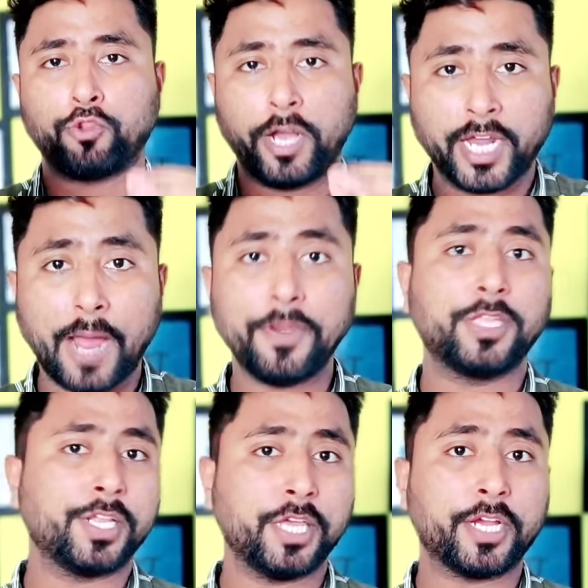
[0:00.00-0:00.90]
तो अगर आप इस
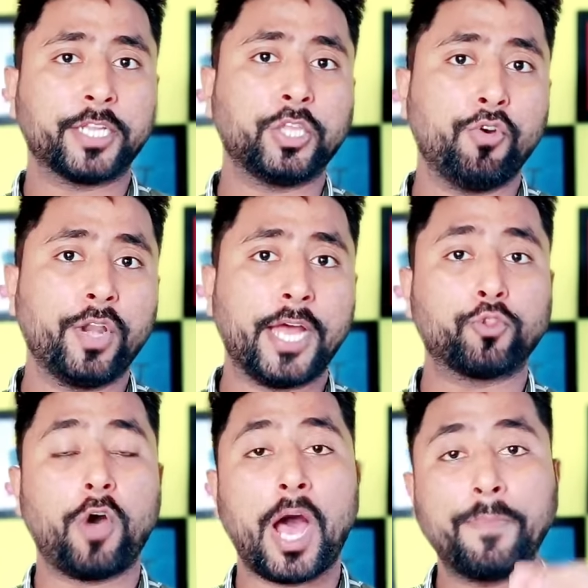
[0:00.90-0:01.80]
तरह से करते हो ना
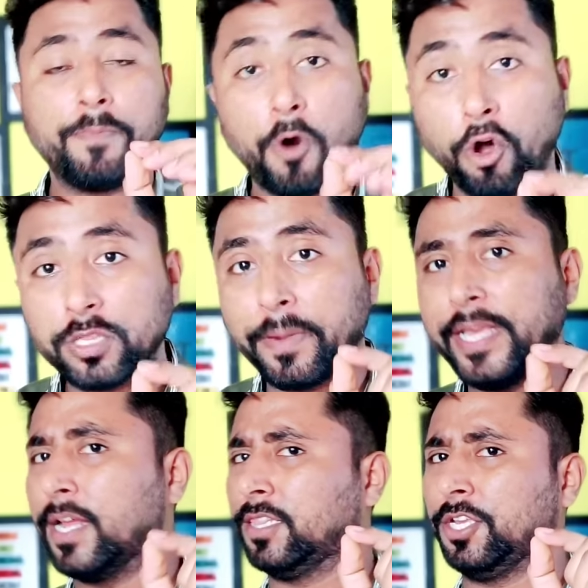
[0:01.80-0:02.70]
तो आप बहुत
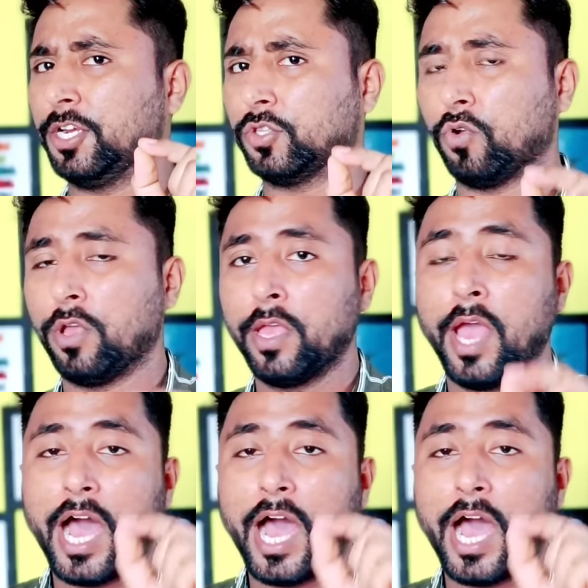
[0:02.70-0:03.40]
बड़ी गलती करते हो